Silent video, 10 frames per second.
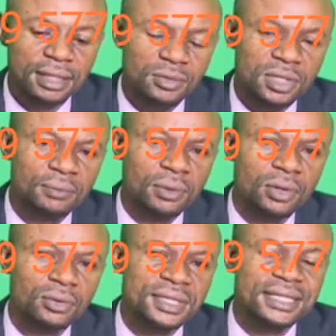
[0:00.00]
que nous
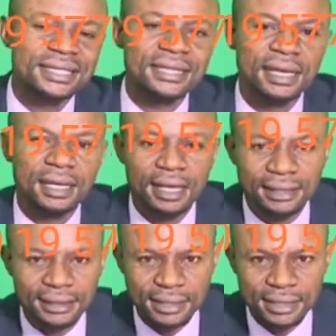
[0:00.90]
appelons
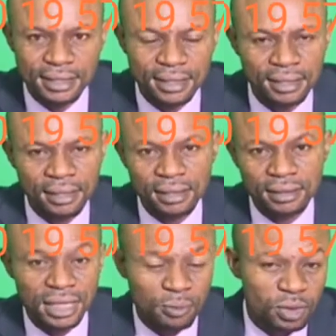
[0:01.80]
CIE-RDC, e
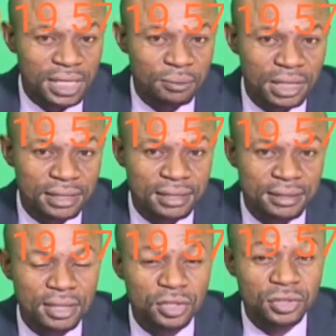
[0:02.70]
depuis
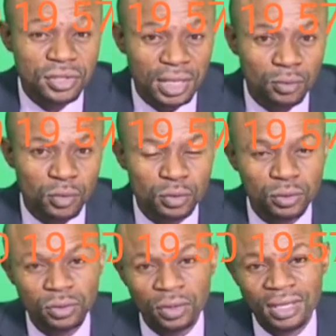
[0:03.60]
2010 et jusqu'à nos
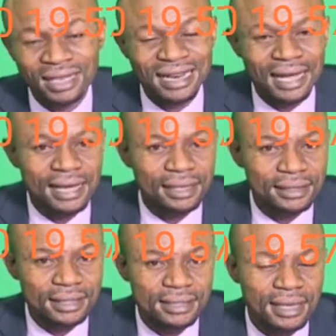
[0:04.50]
jours, la
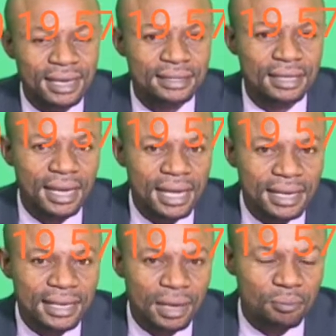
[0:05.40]
RDC est
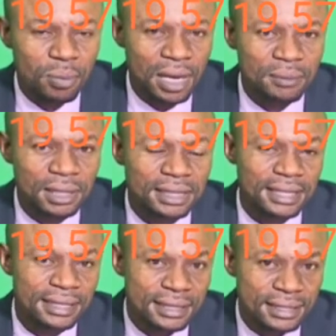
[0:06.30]
incapable
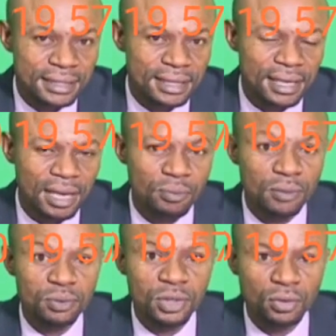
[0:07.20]
de hisser un
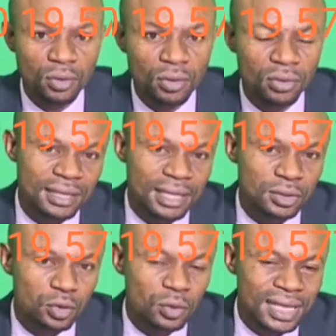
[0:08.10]
peu plus haut les
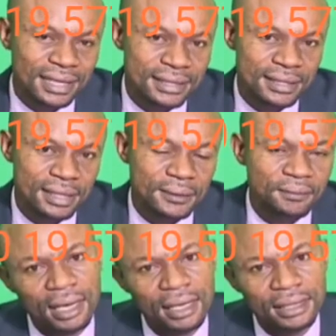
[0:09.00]
taux d'accès
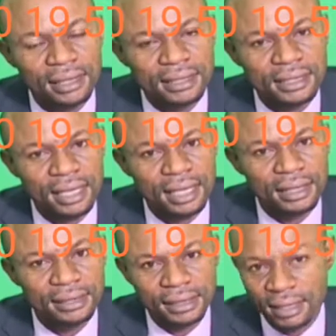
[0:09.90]
à l'énergie
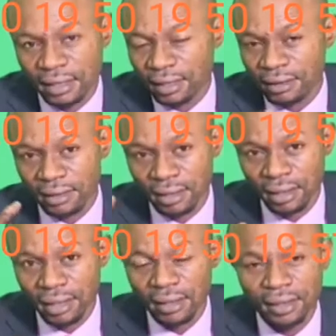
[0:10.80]
électrique dans
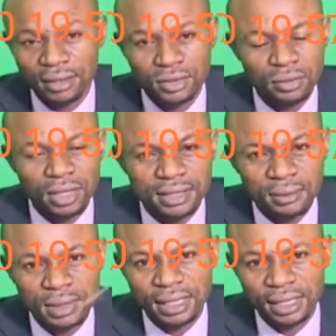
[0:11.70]
sur
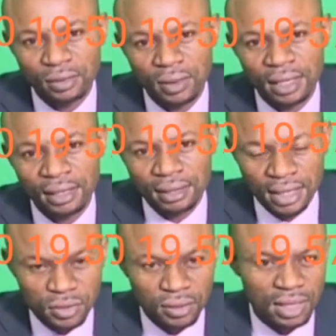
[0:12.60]
l'ensemble du territoire
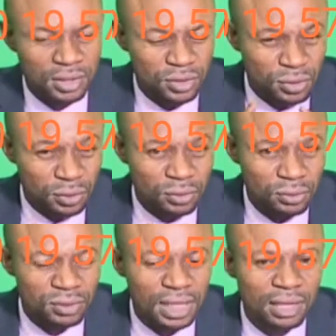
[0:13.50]
national,
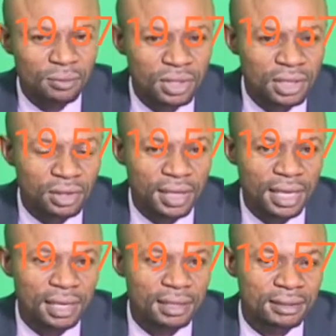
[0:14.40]
surtout dans les milieux
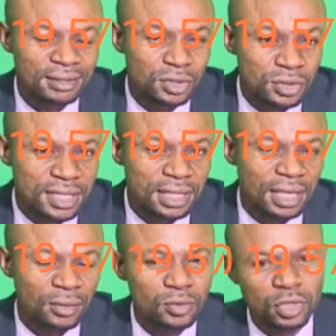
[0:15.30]
ruraux
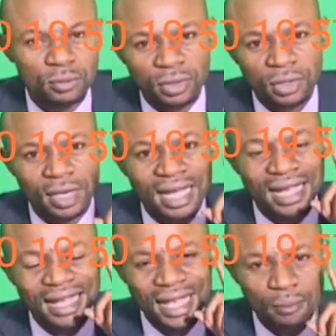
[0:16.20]
Jusque-là, nous ne sommes qu'à
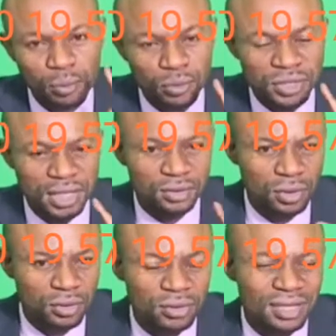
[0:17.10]
1%.
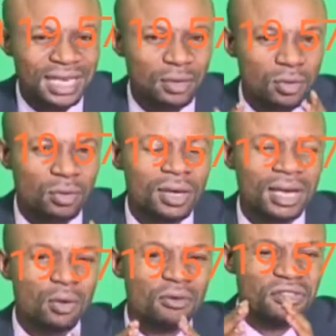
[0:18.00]
Donc, les
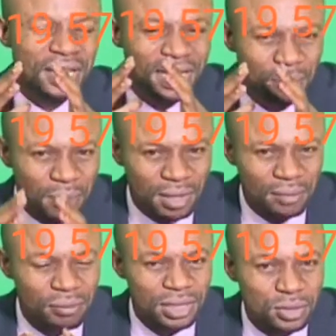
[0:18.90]
Congolais ont vraiment
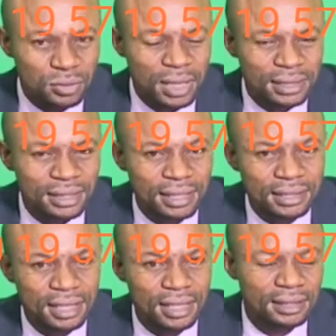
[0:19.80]
besoin
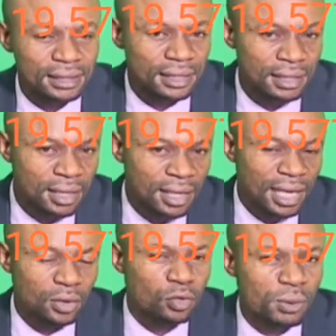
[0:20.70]
d'énergie électrique
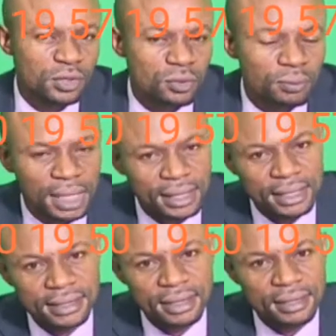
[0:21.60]
et nous ne pensons pas
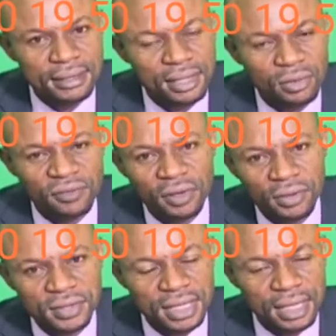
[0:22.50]
que c'est cette
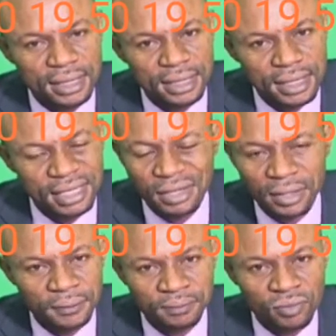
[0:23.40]
conférence-là qui
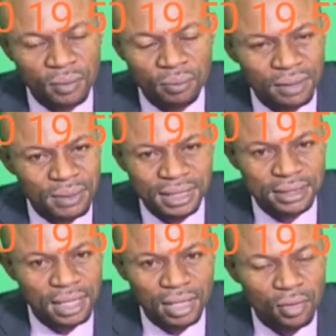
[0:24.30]
euh,
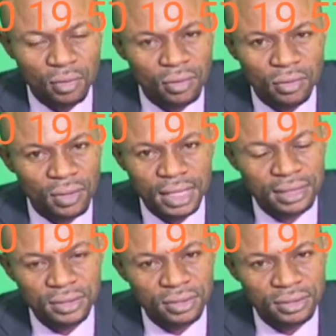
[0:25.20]
permettra aux
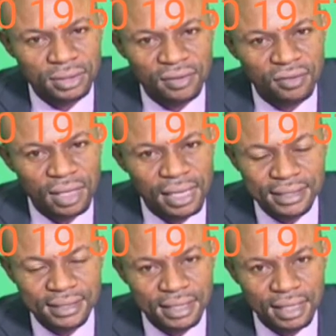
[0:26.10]
Congolais d'avoir
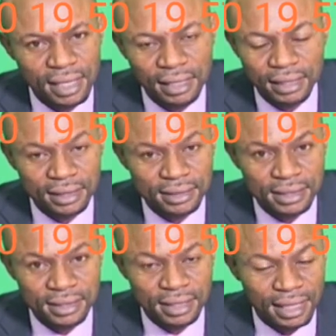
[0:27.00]
accès à
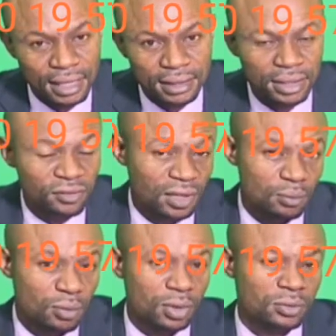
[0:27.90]
l'énergie électrique. Voilà
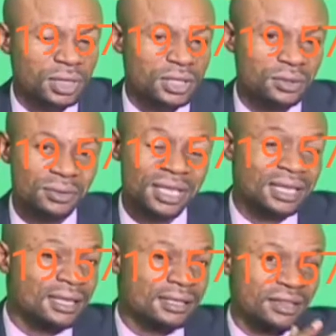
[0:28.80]
pourquoi nous disons
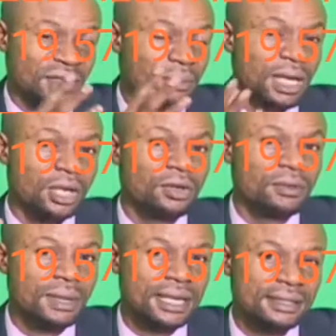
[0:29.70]
c'est vraiment
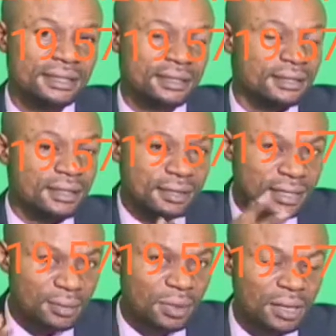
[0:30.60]
une messe
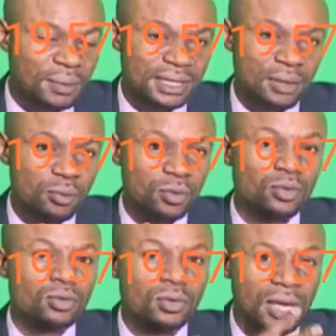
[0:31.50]
sans abbé, parce que pour
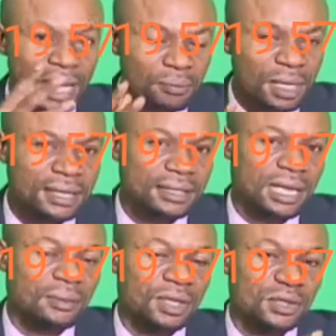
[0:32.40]
nous, l'abbé, c'est
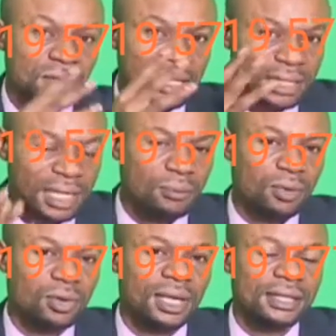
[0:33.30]
la personne clé
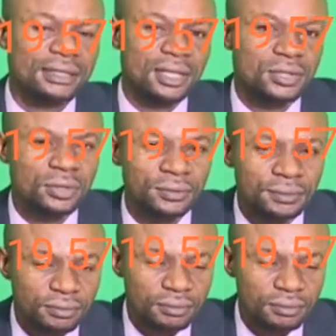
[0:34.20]
pour l'organisation